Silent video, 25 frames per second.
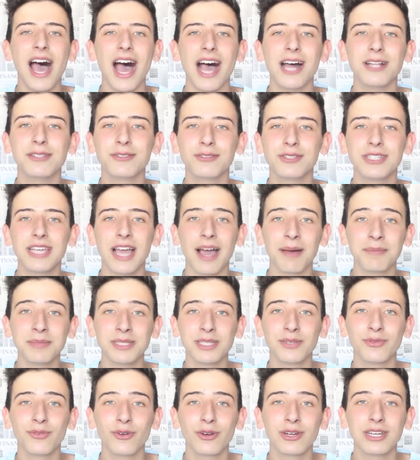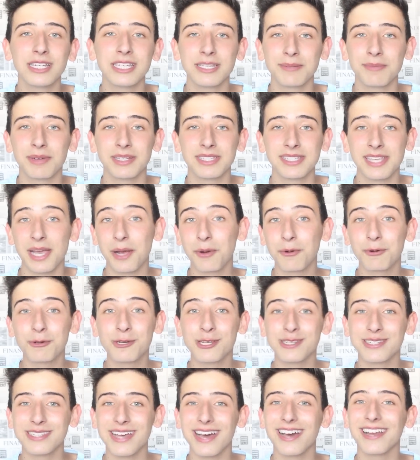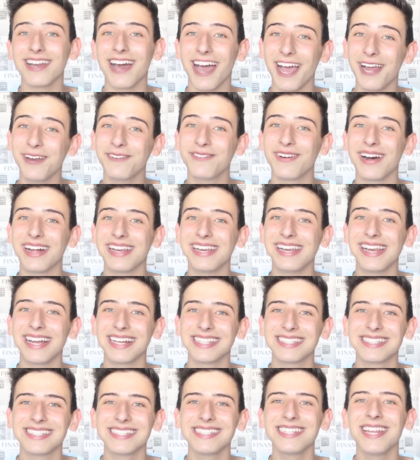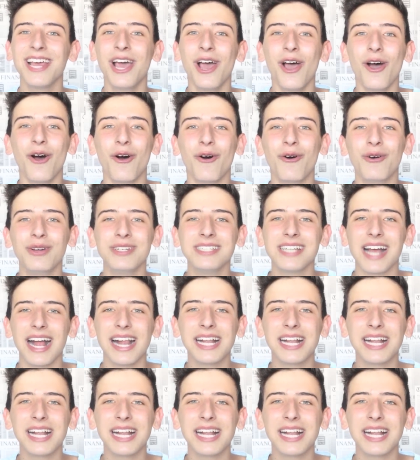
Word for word: Also die haben sich wirklich immer sehr gute Sachen einfallen lassen. Und